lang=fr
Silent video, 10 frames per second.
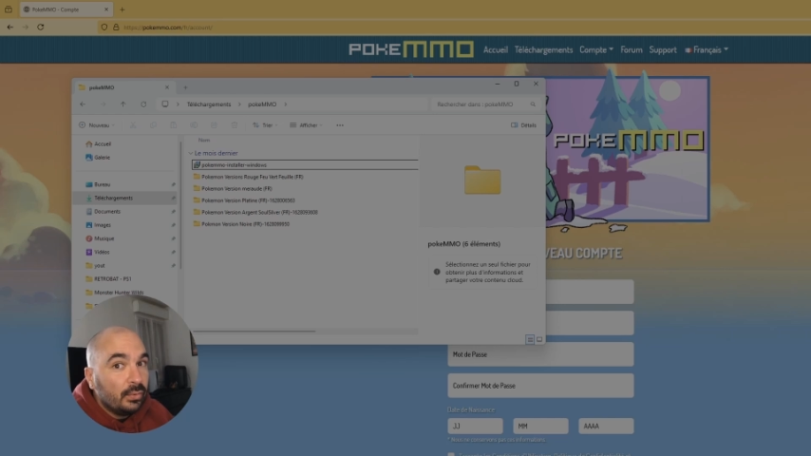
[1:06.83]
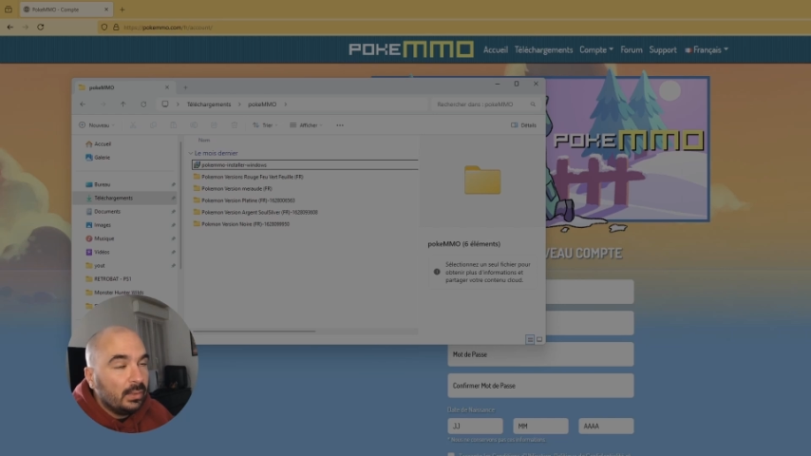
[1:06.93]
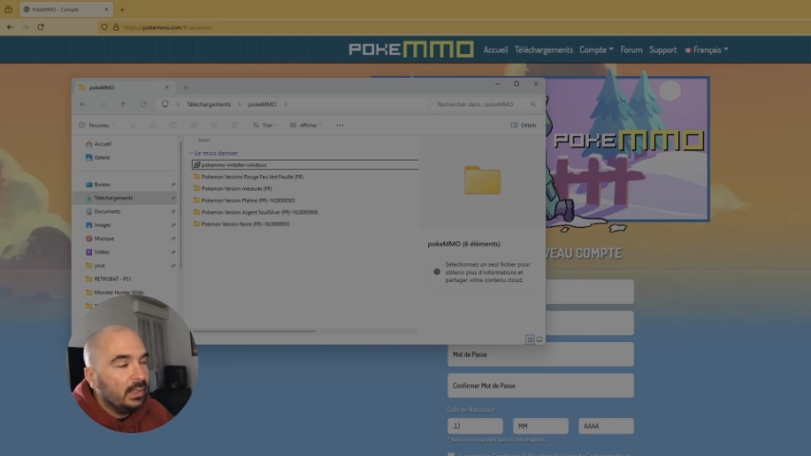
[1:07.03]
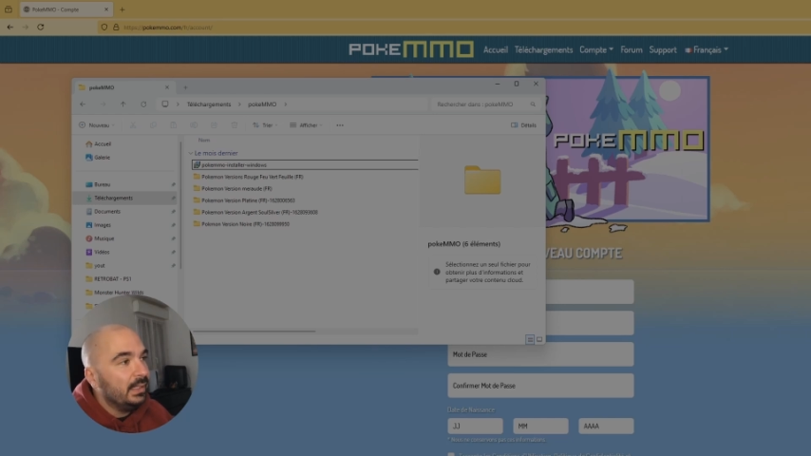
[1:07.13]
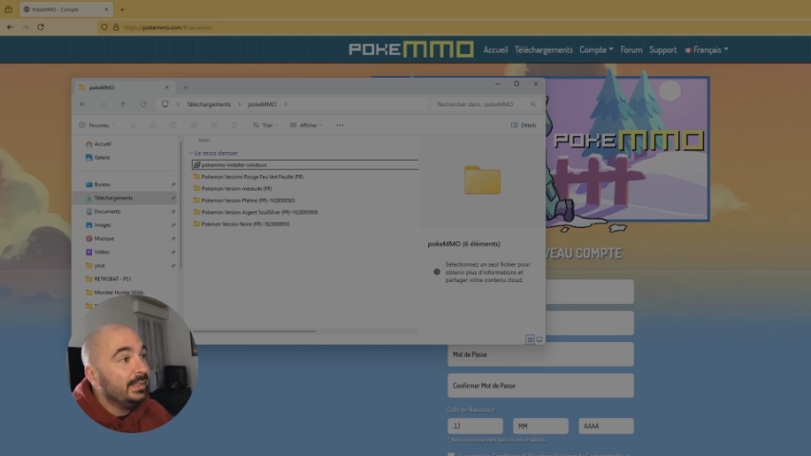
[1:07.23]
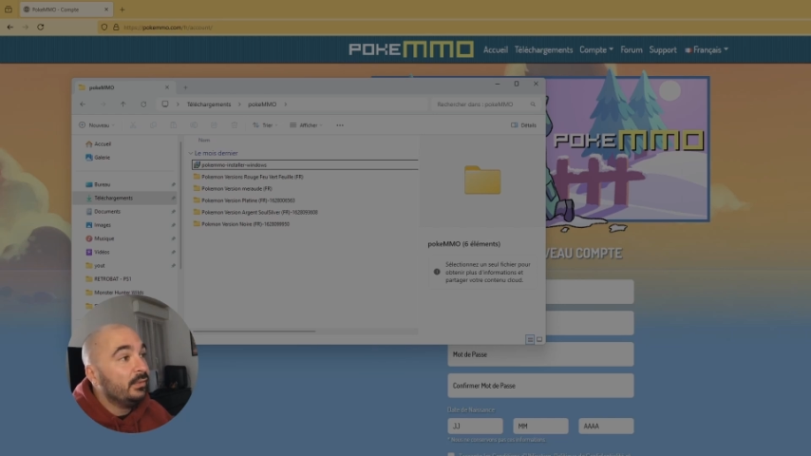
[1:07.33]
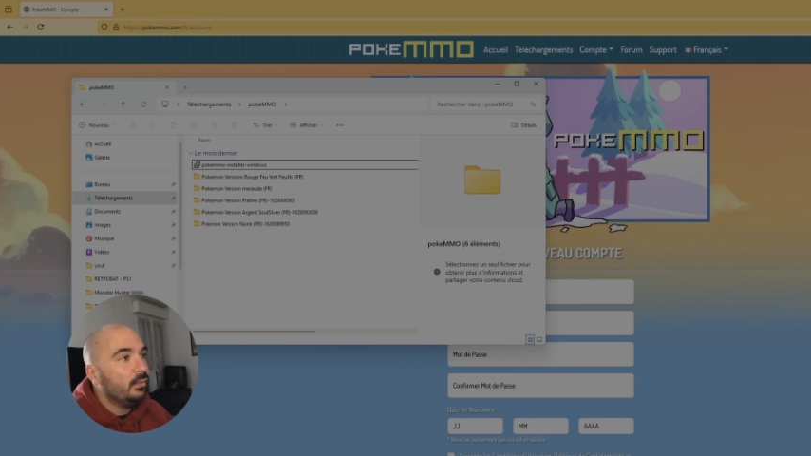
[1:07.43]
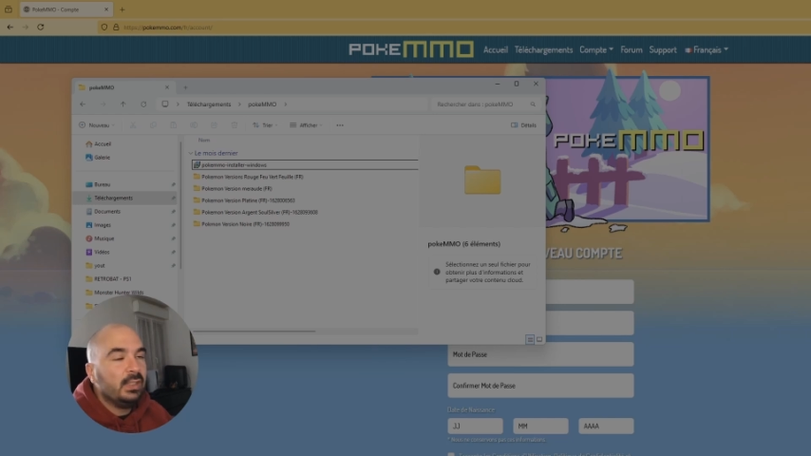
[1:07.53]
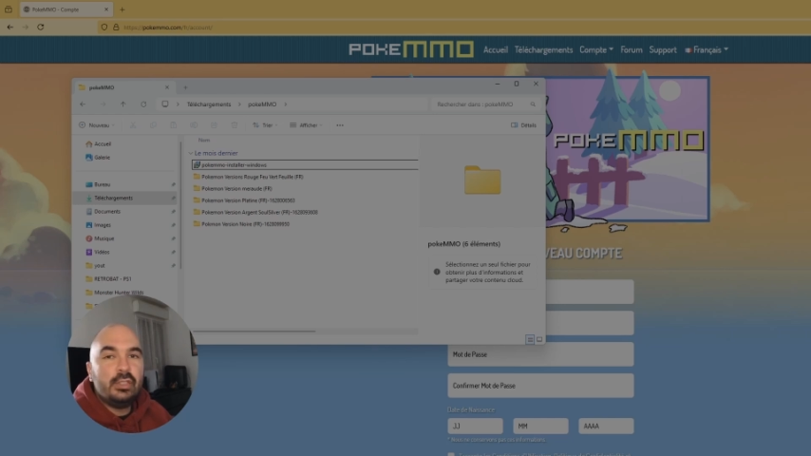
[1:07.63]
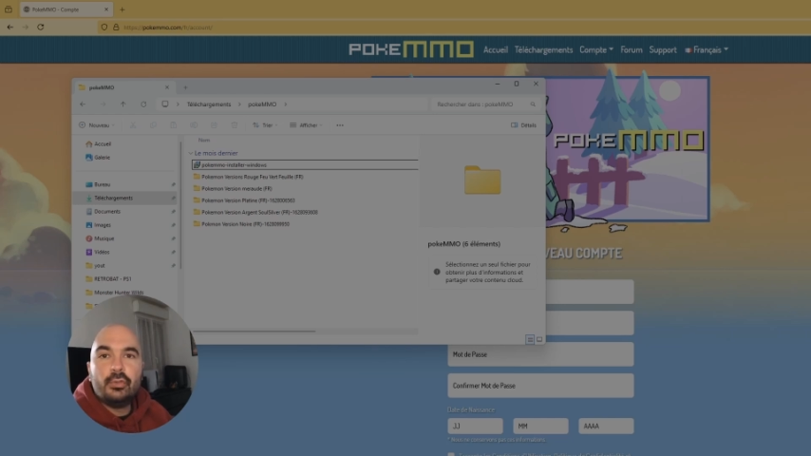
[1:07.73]
les ISO
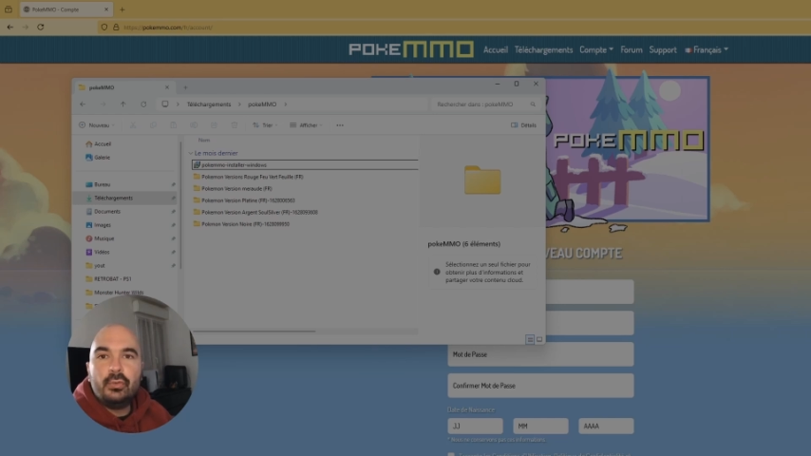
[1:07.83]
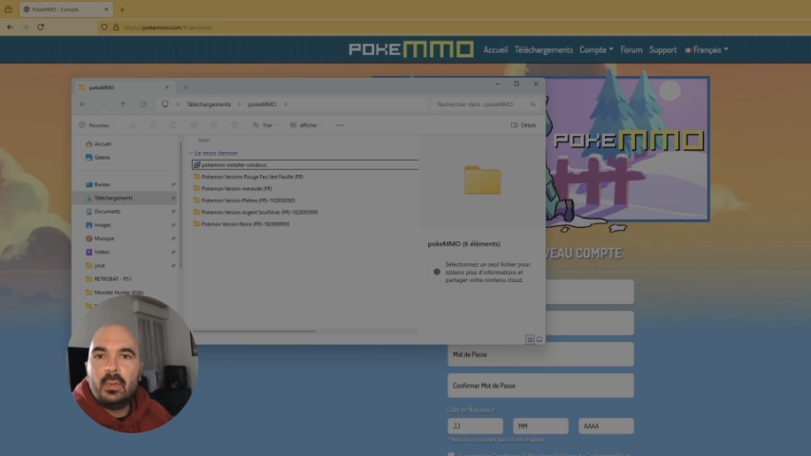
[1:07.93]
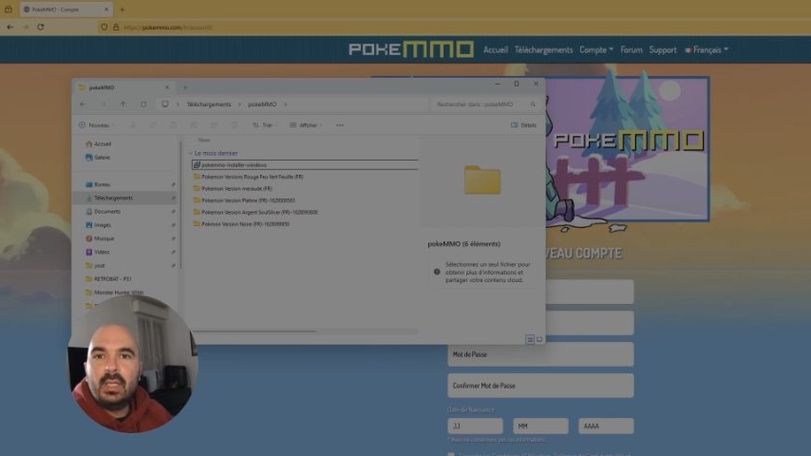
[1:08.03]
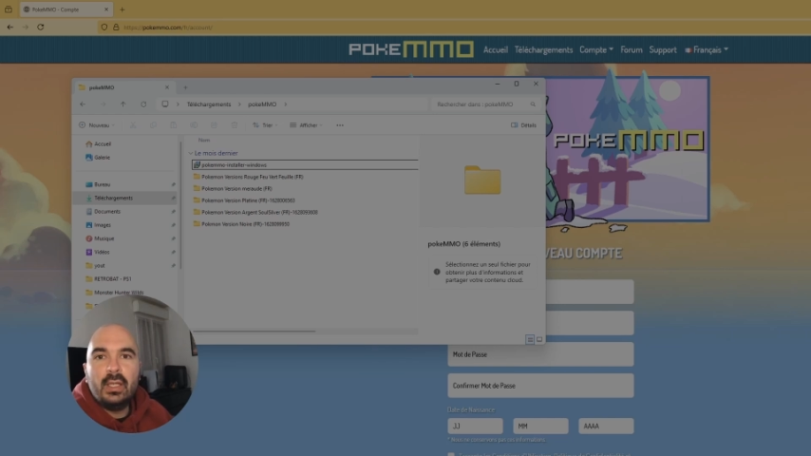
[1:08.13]
des jeux, donc les